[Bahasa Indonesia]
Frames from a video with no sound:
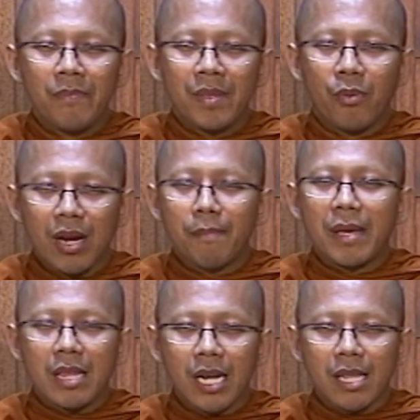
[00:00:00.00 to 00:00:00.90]
Boleh
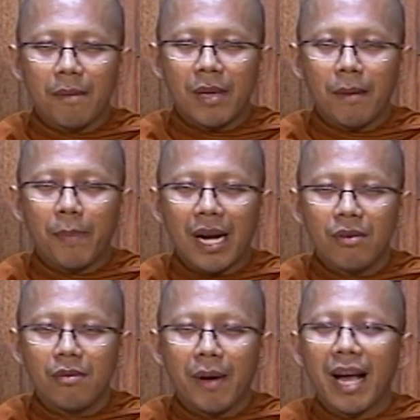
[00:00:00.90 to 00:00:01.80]
pinter, tapi
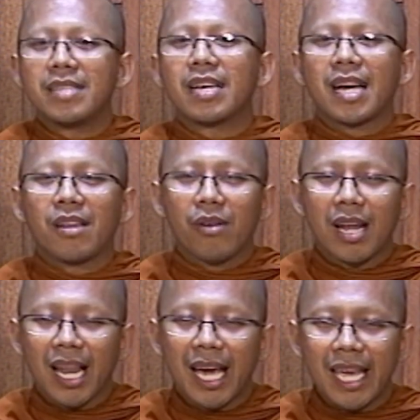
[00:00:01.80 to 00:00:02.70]
perlu mengajarkan
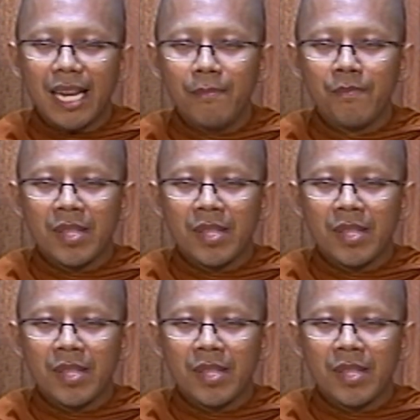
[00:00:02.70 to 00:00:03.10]
orang lain,